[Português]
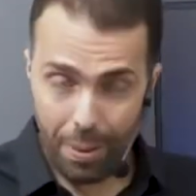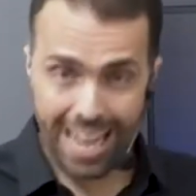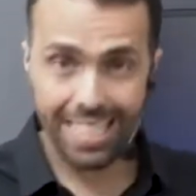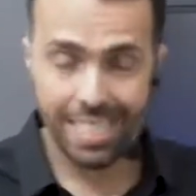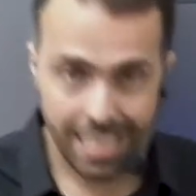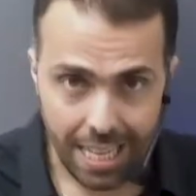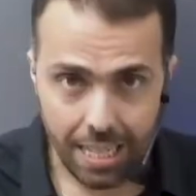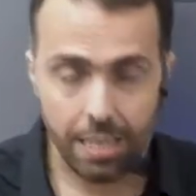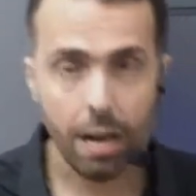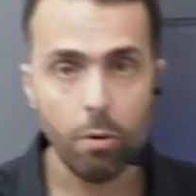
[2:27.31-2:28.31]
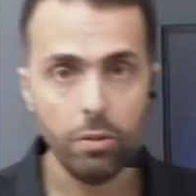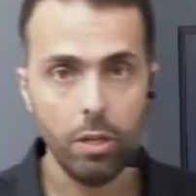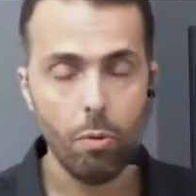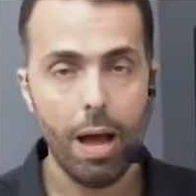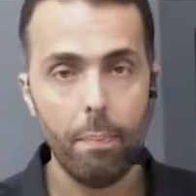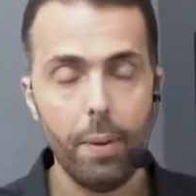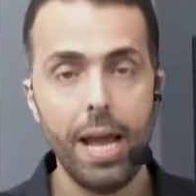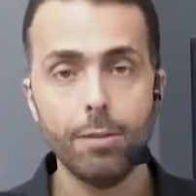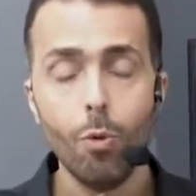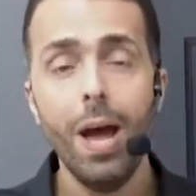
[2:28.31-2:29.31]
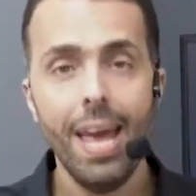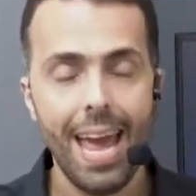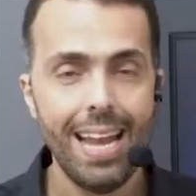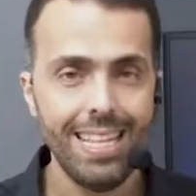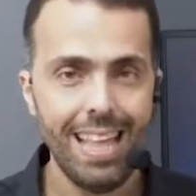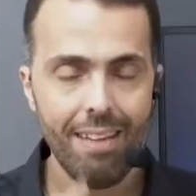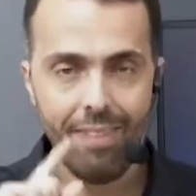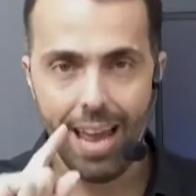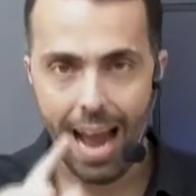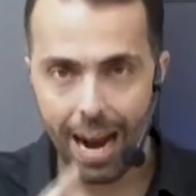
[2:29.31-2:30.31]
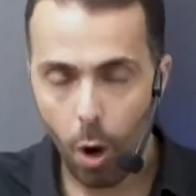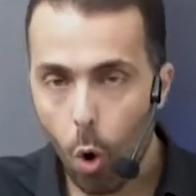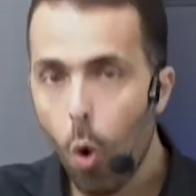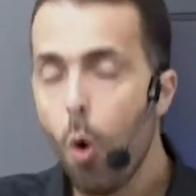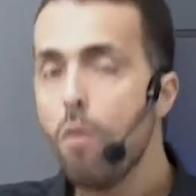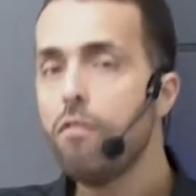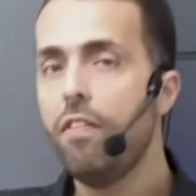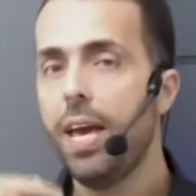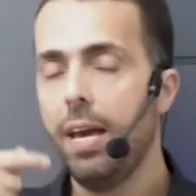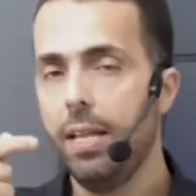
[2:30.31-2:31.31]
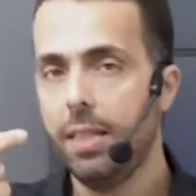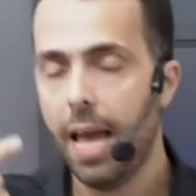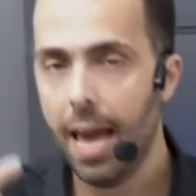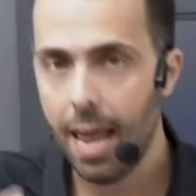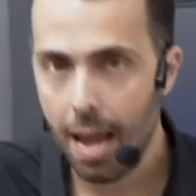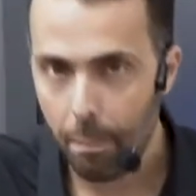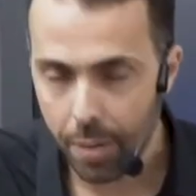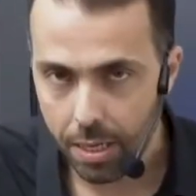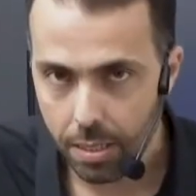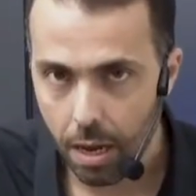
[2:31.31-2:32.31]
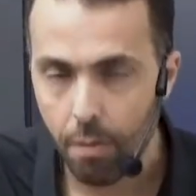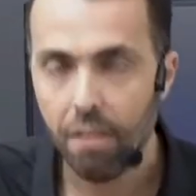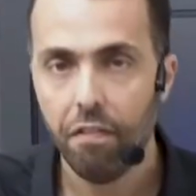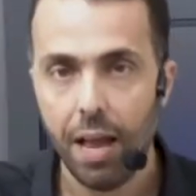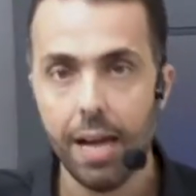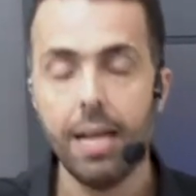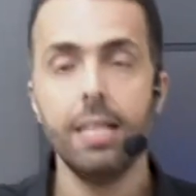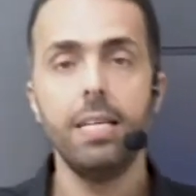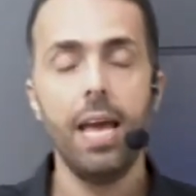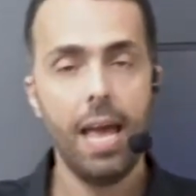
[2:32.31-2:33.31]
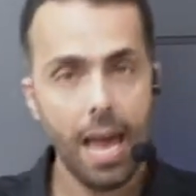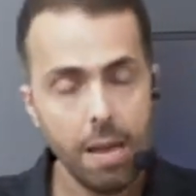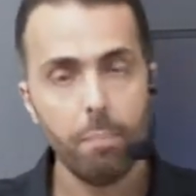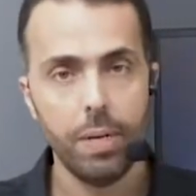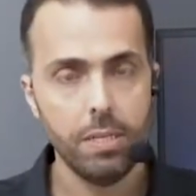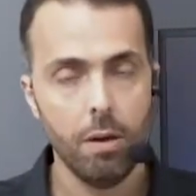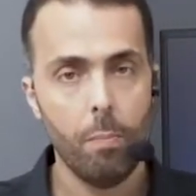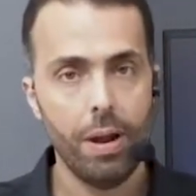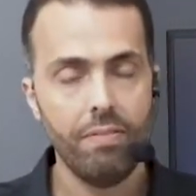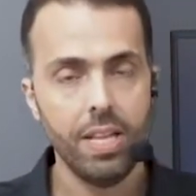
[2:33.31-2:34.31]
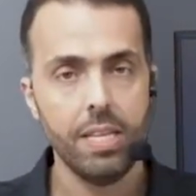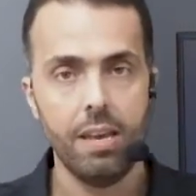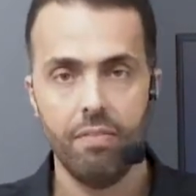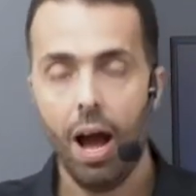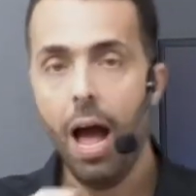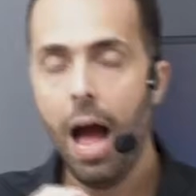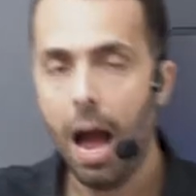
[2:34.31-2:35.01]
precisa continuar preso, ele deverá converter a prisão em flagrante em prisão preventiva.